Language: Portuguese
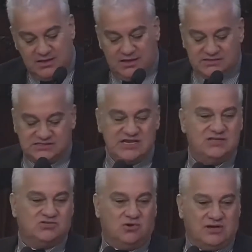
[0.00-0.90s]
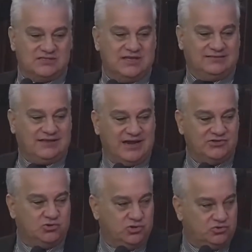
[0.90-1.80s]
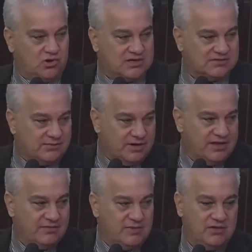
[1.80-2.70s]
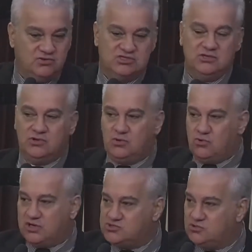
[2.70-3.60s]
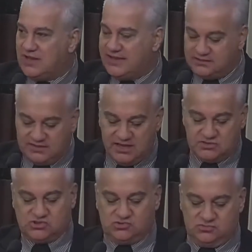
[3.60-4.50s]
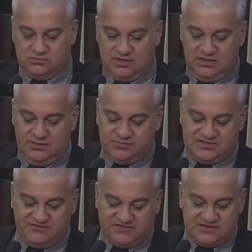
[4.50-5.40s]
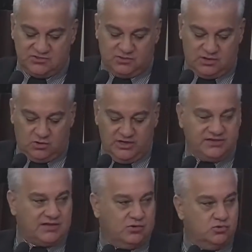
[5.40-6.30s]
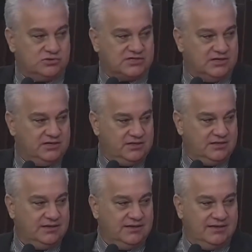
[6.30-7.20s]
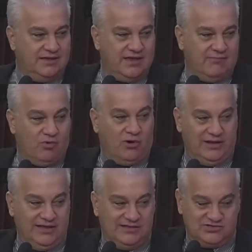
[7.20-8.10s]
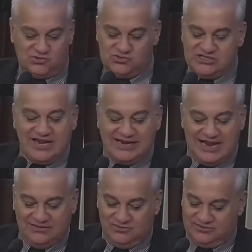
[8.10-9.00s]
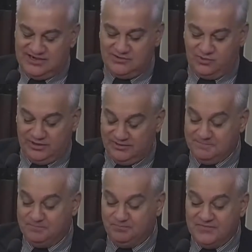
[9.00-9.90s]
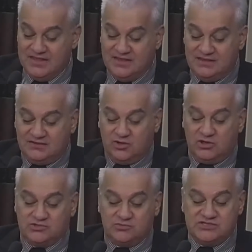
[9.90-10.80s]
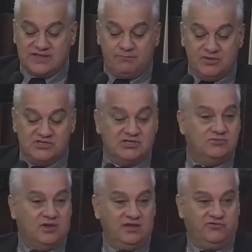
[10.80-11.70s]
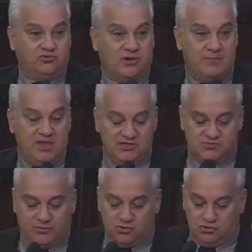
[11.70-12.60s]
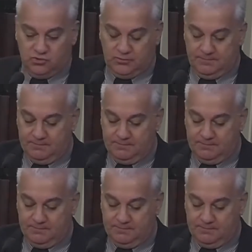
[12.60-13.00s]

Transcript: 6 horas da tarde, 8 horas da manhã, meio-dia, o negócio lá é tenso. Ali precisa fazer uma roleta russa ali, é mole, sossegado, tranquilo. Então nós vamos estar pedindo aí futuramente para o.